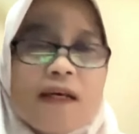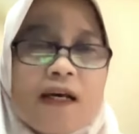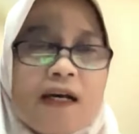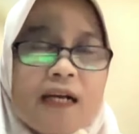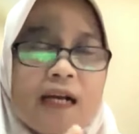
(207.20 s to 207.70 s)

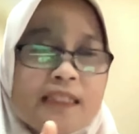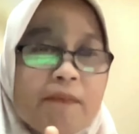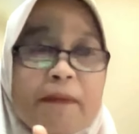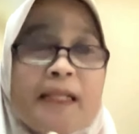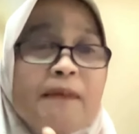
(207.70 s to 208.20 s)
nggak
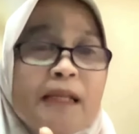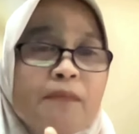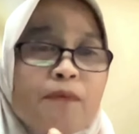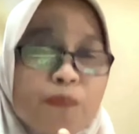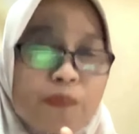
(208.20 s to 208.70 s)
sampai lima
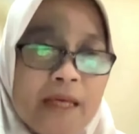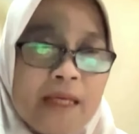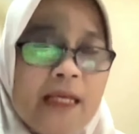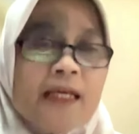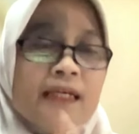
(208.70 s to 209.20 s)
ribu rupiah
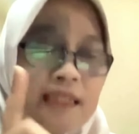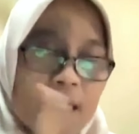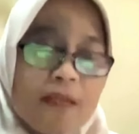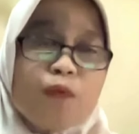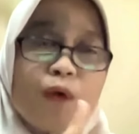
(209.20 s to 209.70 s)
ya.
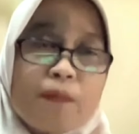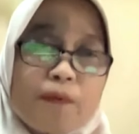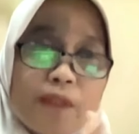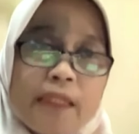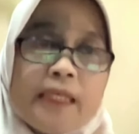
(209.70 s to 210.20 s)
Jadi dua
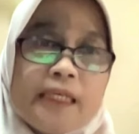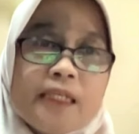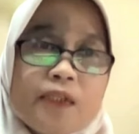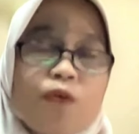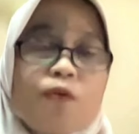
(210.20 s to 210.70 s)
protein
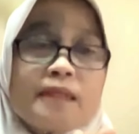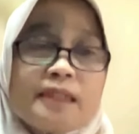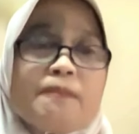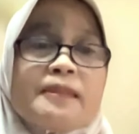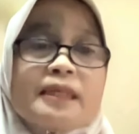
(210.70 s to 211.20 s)
itu
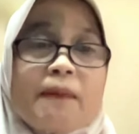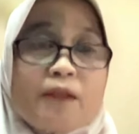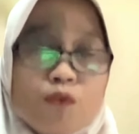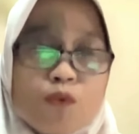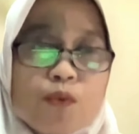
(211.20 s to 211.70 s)
masih bisa
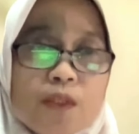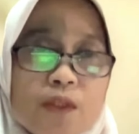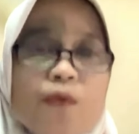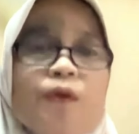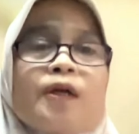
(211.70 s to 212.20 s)
masuk
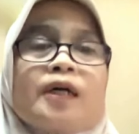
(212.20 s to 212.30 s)
gitu.